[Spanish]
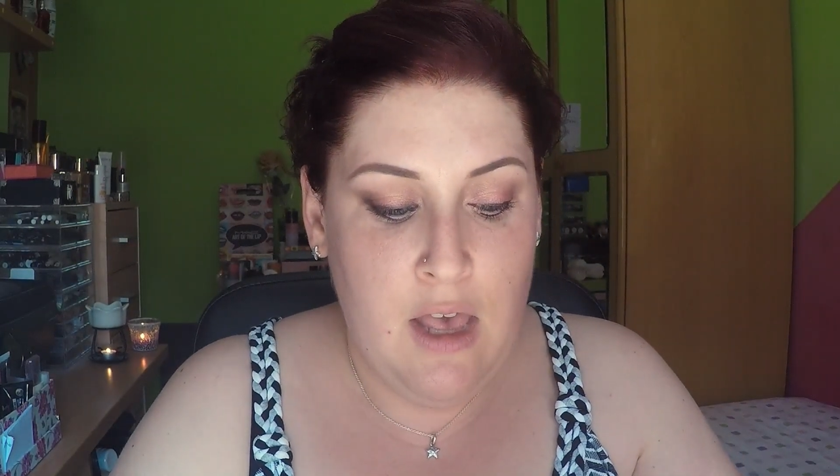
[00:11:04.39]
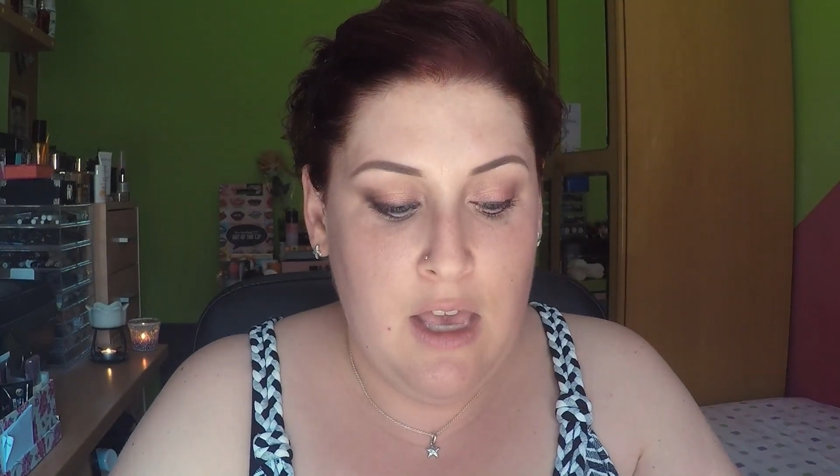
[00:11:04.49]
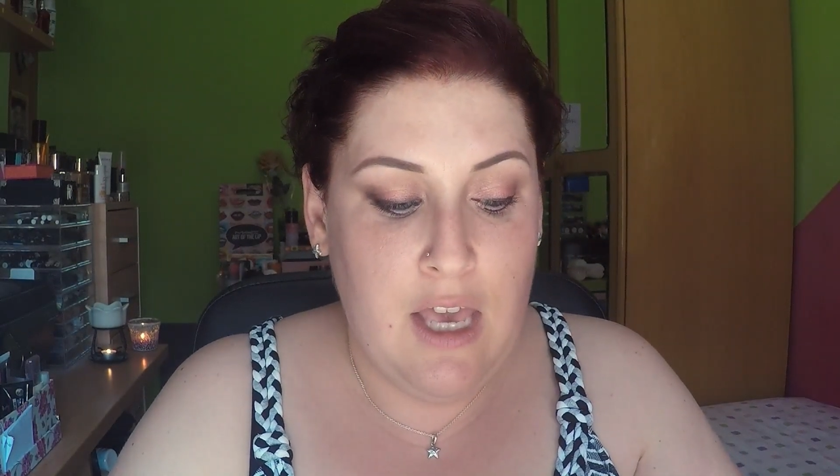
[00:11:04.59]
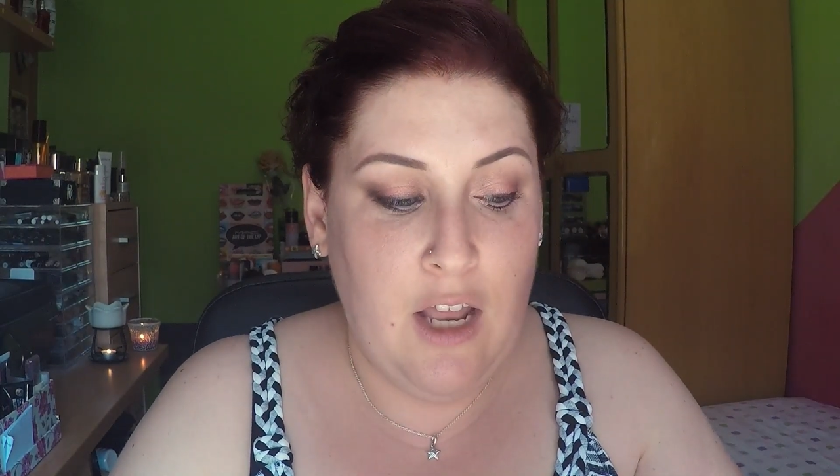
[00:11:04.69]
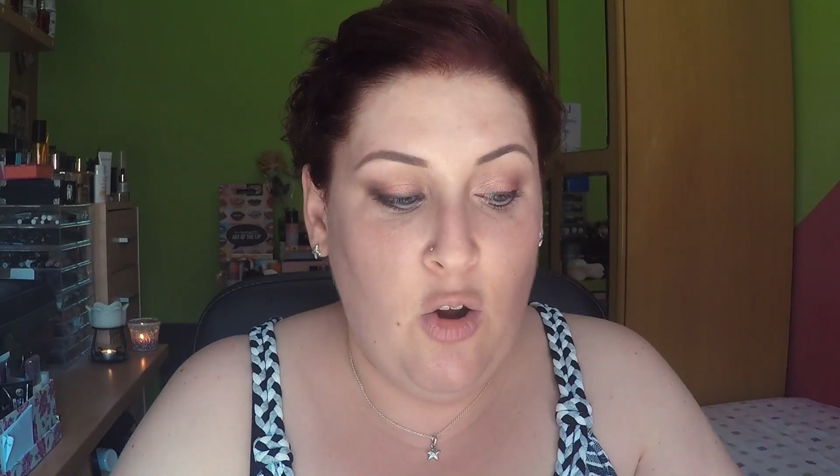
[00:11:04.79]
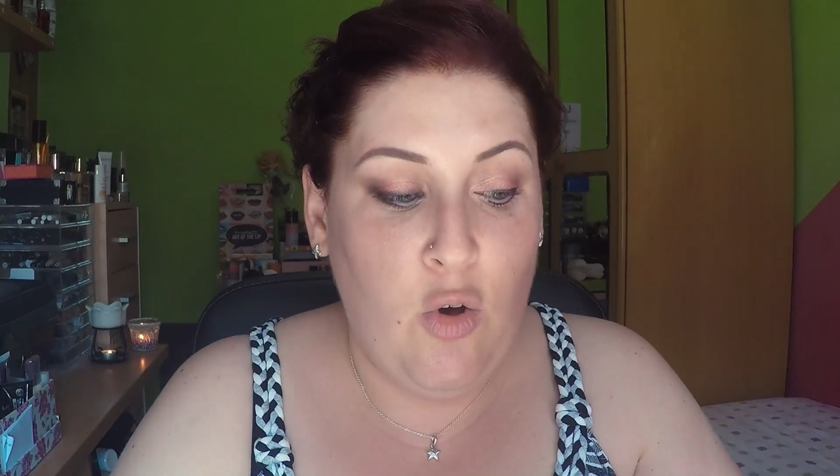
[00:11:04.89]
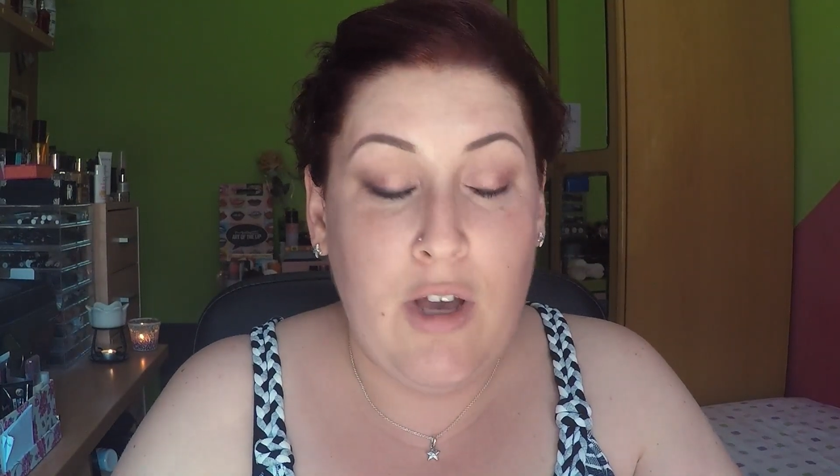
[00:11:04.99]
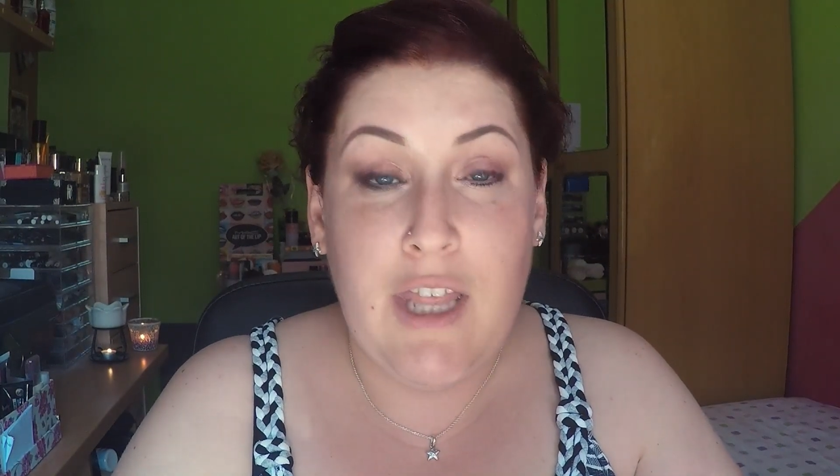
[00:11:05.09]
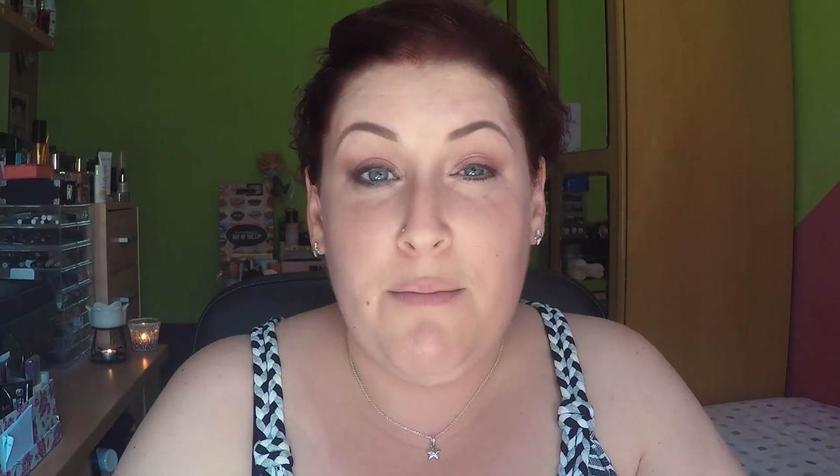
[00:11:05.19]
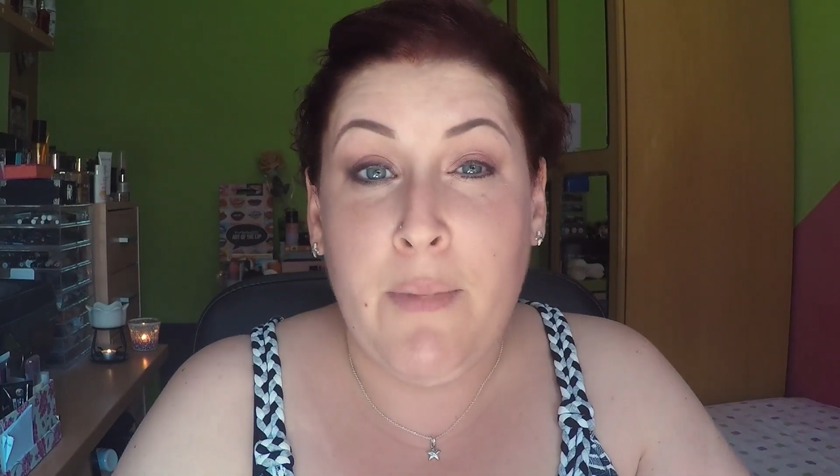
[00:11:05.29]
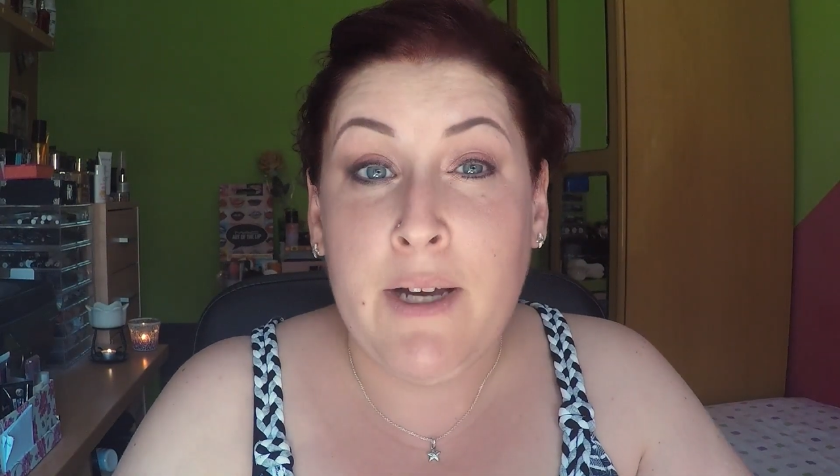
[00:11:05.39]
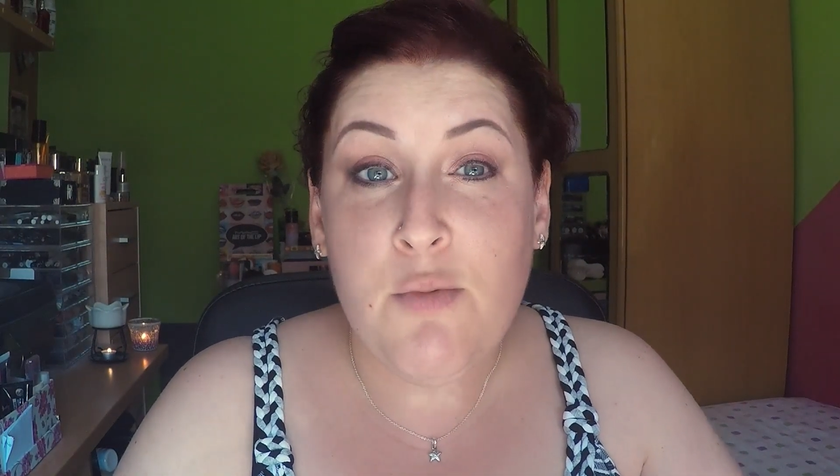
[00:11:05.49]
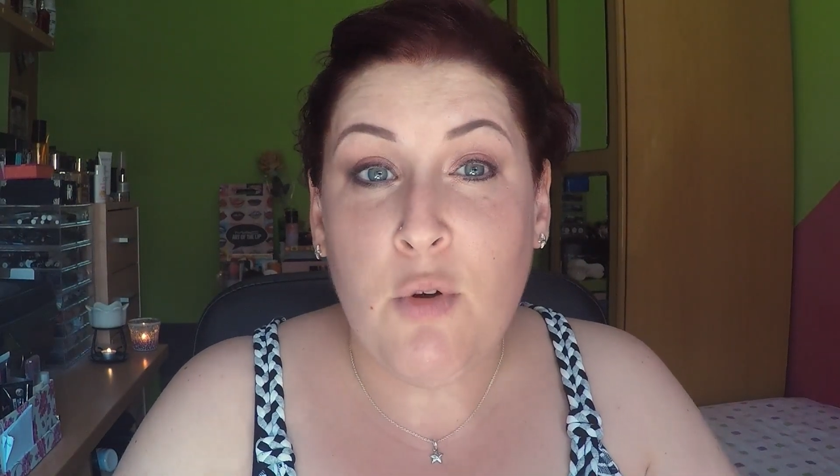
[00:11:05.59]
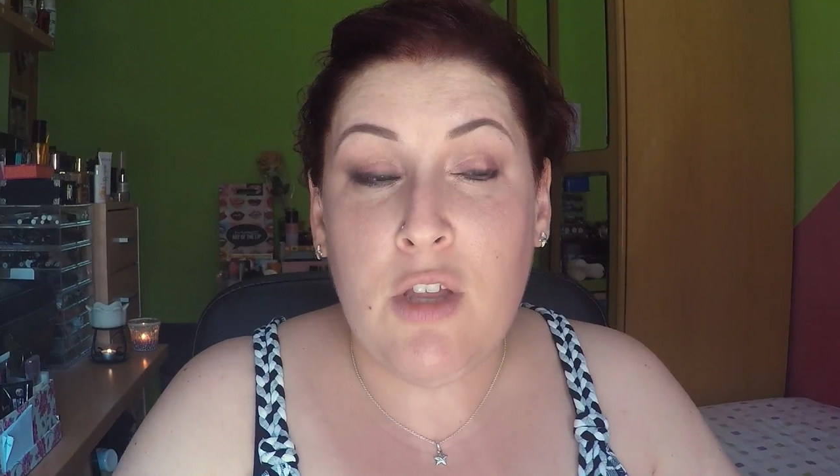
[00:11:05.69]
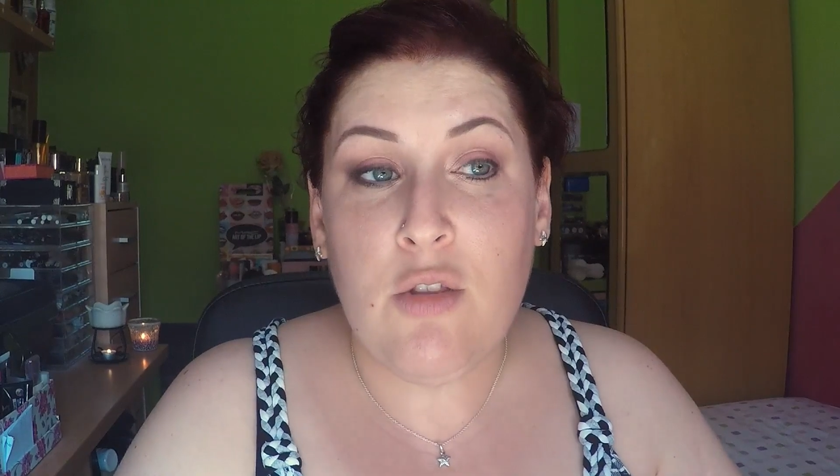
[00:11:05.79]
y que el ojo queda más
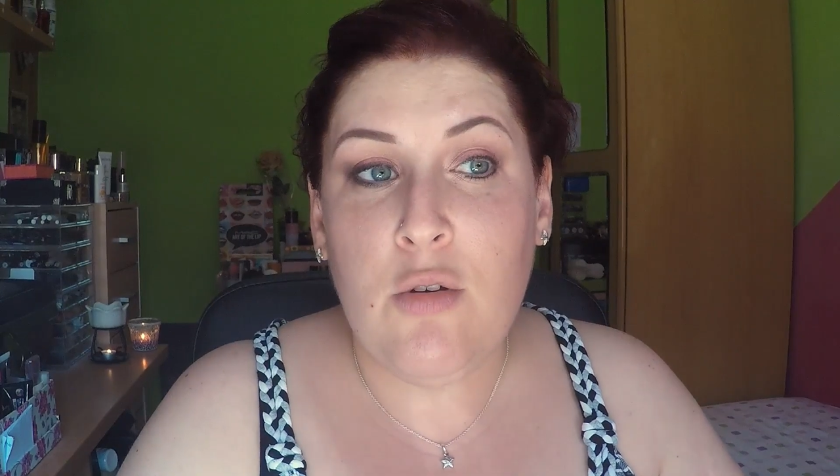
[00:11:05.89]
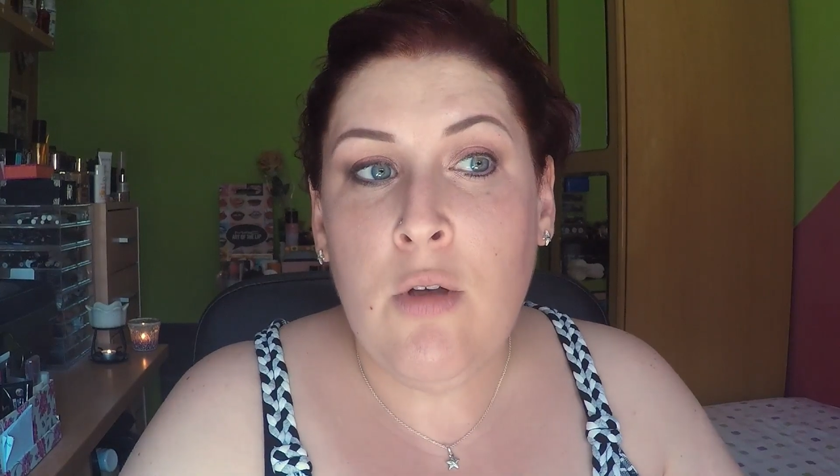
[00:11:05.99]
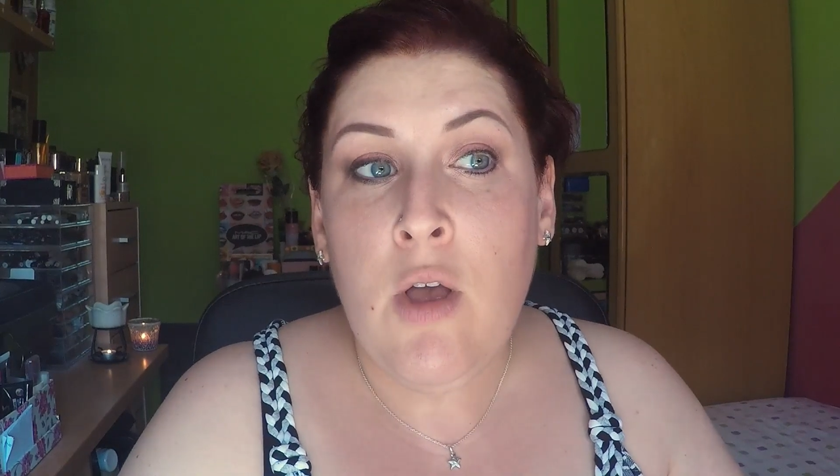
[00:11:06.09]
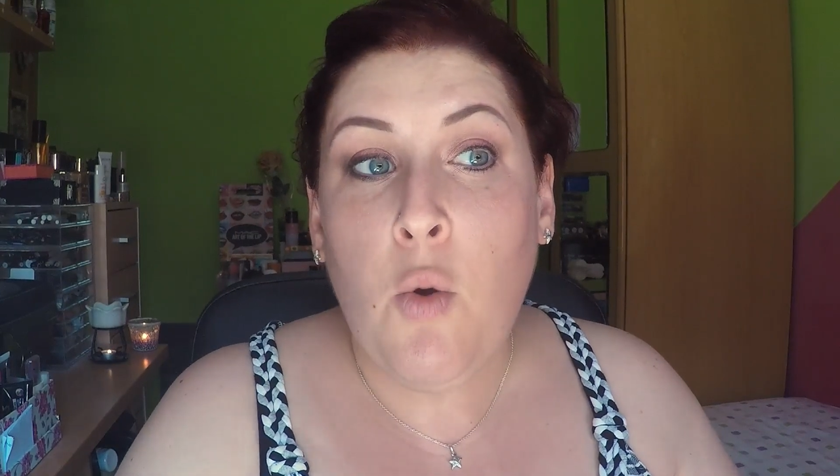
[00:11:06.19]
bonito